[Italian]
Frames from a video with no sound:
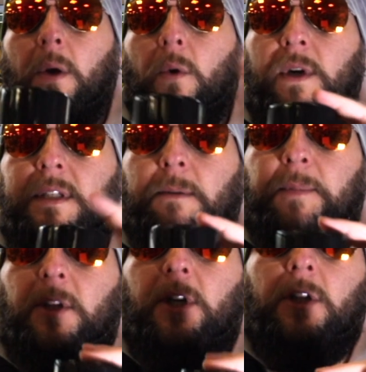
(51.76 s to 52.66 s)
Questo
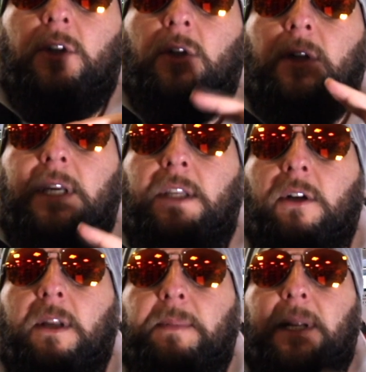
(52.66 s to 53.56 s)
prodotto
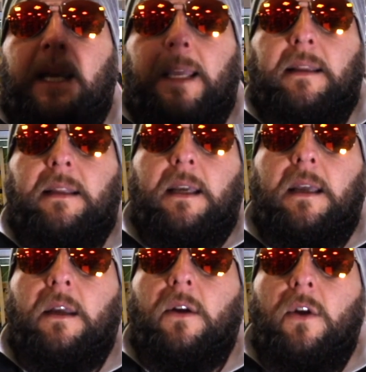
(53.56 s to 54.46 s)

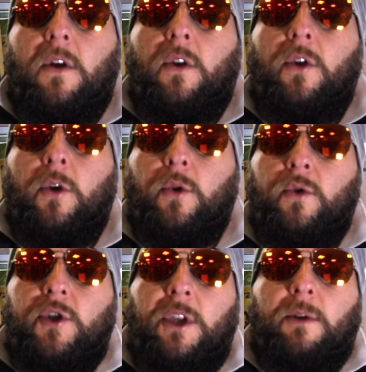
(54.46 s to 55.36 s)
idrorepellente non
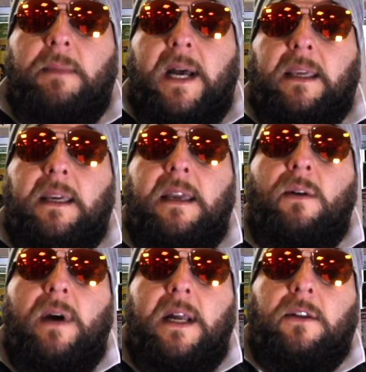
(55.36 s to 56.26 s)
unge e non macchia
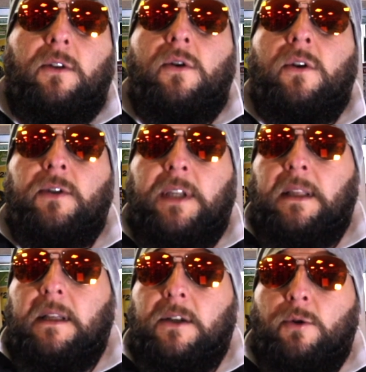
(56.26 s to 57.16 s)
in quanto non
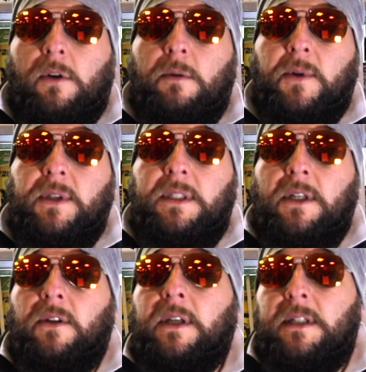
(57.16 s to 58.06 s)
contiene nella sua
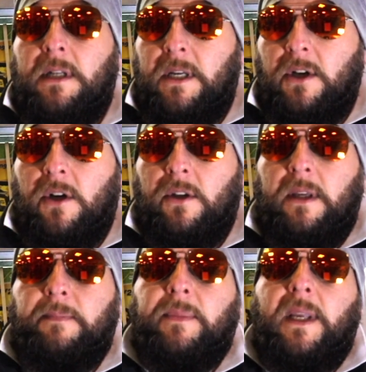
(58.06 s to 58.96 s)
composizione siliconi.